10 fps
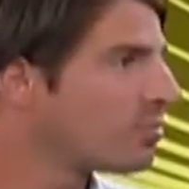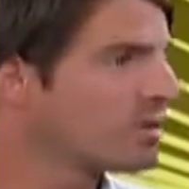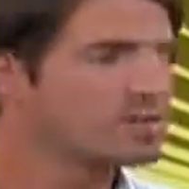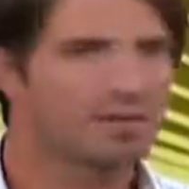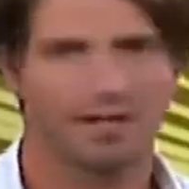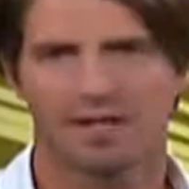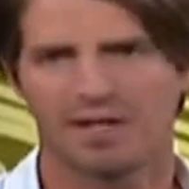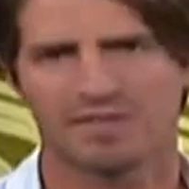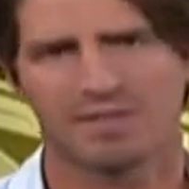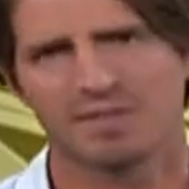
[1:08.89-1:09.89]
Puedes abrir
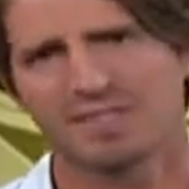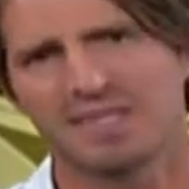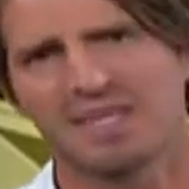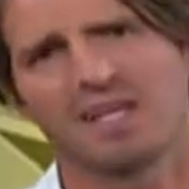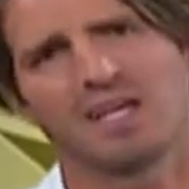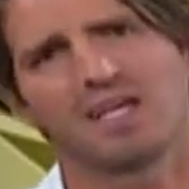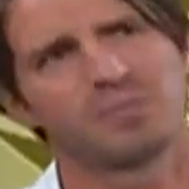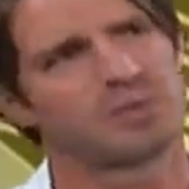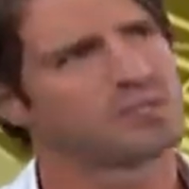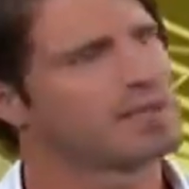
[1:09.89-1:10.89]
las revistas que quieras,
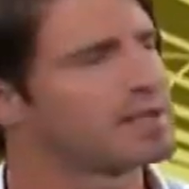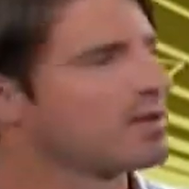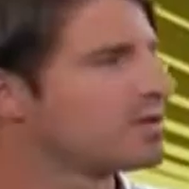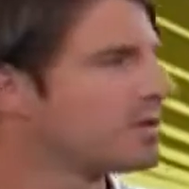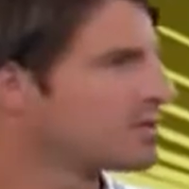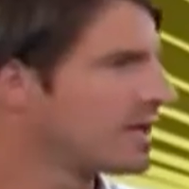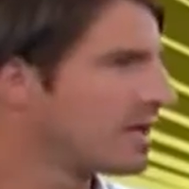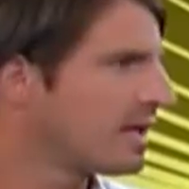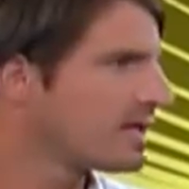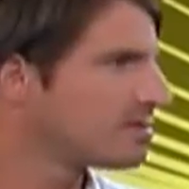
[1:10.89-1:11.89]
puedes leer los libros que
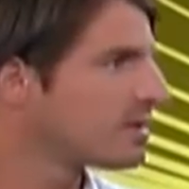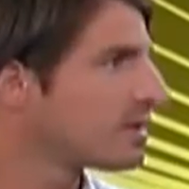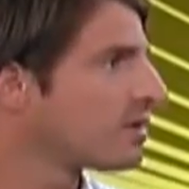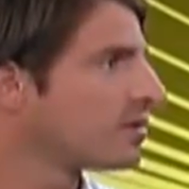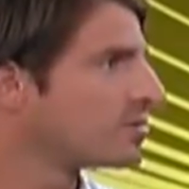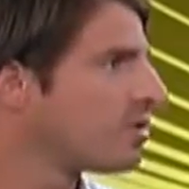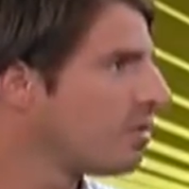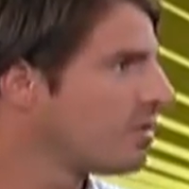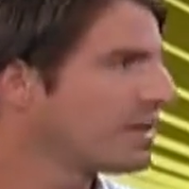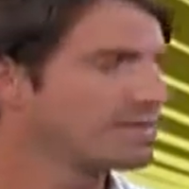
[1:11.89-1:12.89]
quieras, puedes leer los
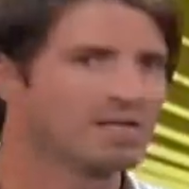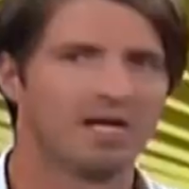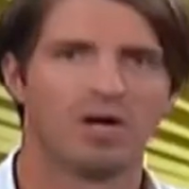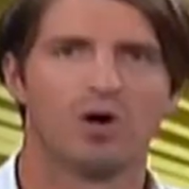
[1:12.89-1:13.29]
cómics,